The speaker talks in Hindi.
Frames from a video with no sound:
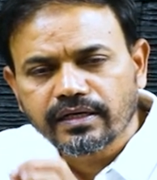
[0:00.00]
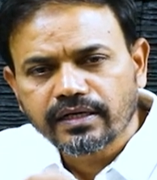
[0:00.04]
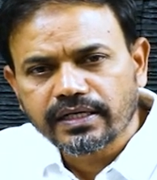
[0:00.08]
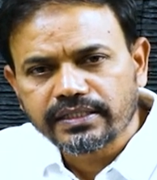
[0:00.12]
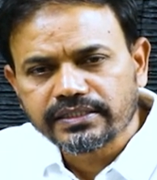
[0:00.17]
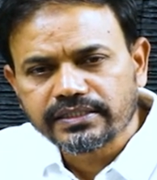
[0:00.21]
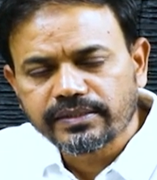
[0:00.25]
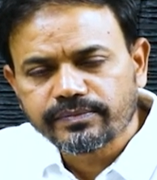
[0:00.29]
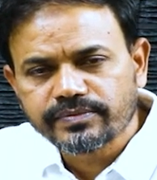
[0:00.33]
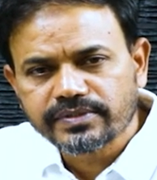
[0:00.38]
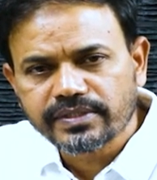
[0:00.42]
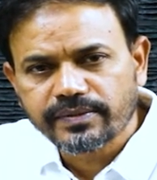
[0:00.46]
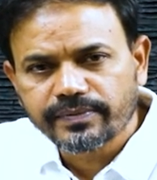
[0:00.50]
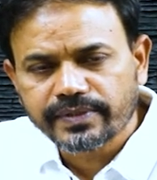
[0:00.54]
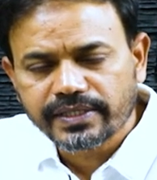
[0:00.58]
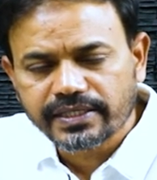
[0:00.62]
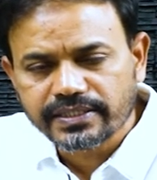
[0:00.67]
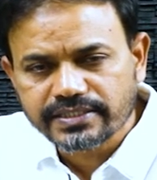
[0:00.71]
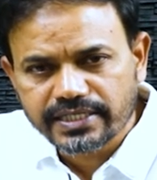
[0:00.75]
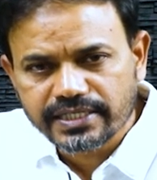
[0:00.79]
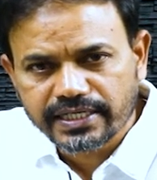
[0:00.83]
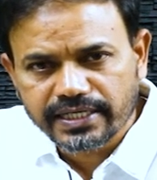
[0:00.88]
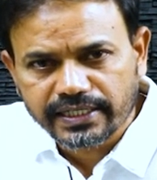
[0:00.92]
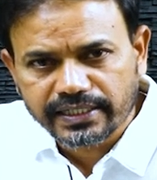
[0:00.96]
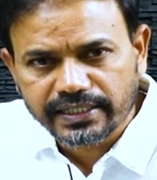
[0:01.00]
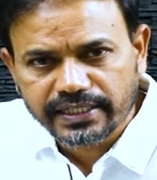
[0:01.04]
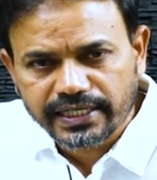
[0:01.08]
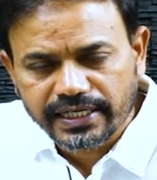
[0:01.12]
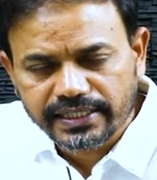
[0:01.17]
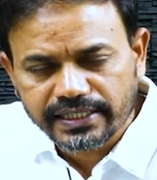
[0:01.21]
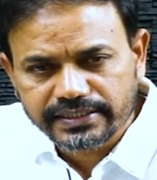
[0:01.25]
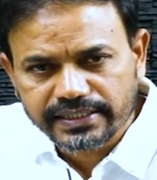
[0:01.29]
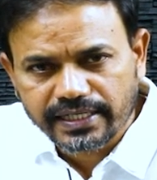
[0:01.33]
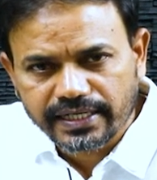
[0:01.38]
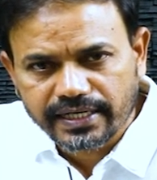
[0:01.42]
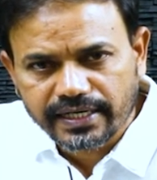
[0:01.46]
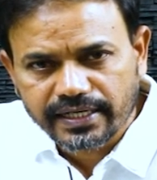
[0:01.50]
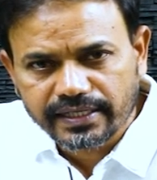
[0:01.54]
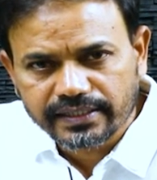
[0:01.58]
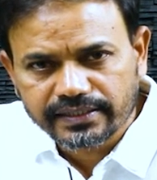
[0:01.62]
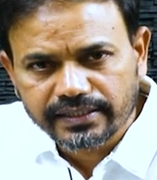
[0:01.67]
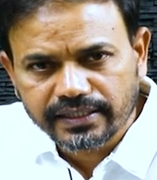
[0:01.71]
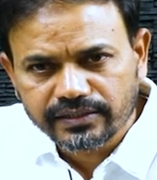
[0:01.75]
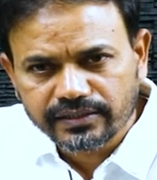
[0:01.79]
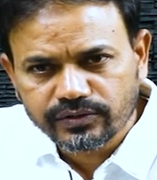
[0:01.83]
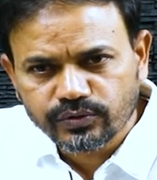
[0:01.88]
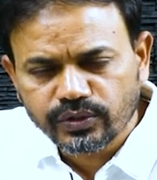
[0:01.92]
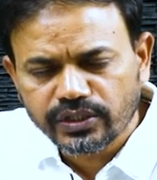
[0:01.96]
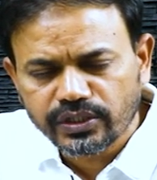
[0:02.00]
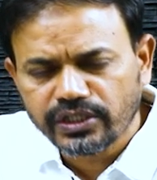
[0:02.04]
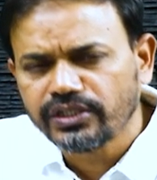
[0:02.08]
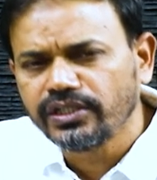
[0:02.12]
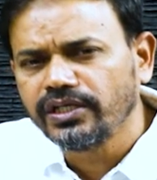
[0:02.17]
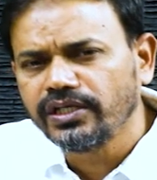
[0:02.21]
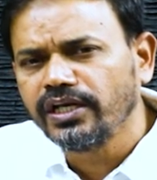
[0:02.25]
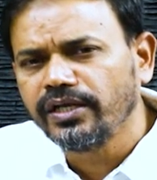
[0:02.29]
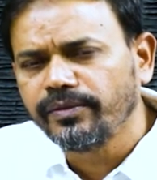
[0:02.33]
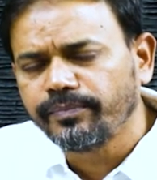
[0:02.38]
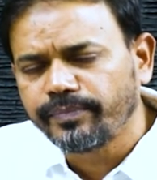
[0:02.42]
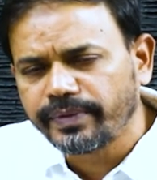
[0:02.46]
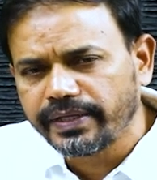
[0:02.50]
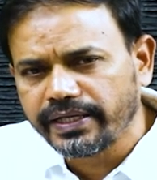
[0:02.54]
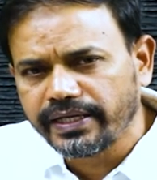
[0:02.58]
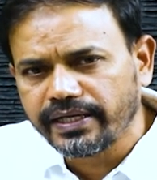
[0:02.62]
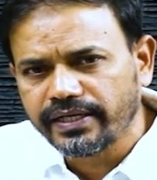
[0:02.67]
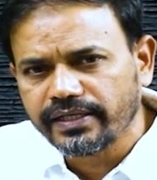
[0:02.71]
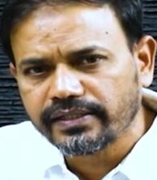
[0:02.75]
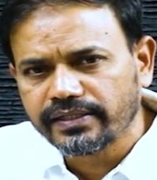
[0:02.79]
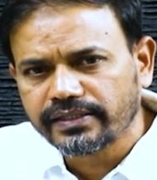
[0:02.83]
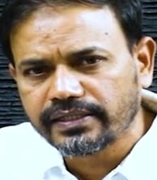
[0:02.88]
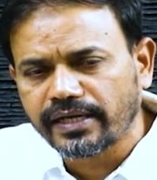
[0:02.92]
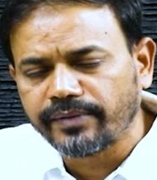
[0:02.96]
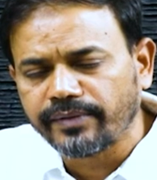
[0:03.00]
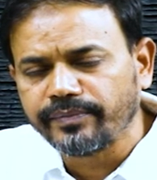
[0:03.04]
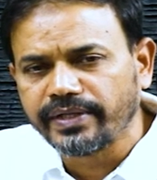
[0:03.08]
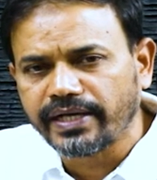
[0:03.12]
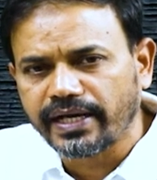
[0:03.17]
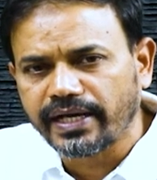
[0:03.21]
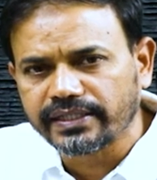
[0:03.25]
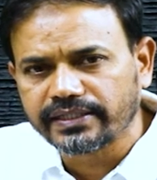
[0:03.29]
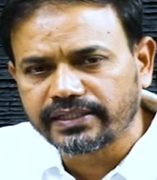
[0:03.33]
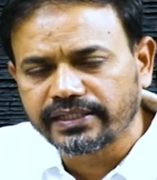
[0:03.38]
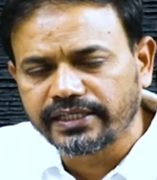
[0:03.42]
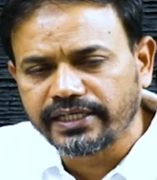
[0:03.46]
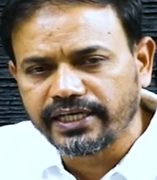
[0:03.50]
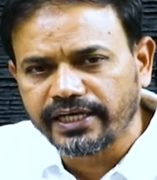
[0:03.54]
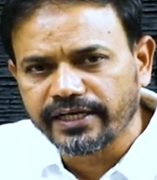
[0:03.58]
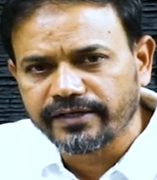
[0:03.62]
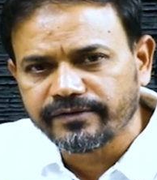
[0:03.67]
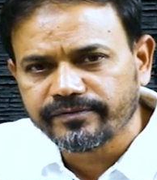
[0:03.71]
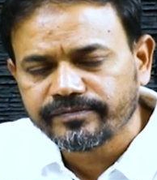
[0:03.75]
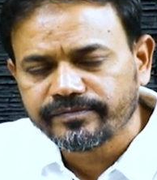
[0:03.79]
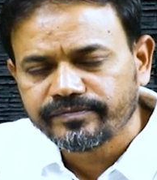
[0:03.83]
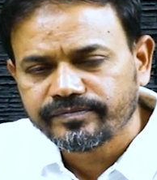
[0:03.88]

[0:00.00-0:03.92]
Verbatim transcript: का जब जिक्र किया जा रहा था तो इतने बड़े तामीरात किए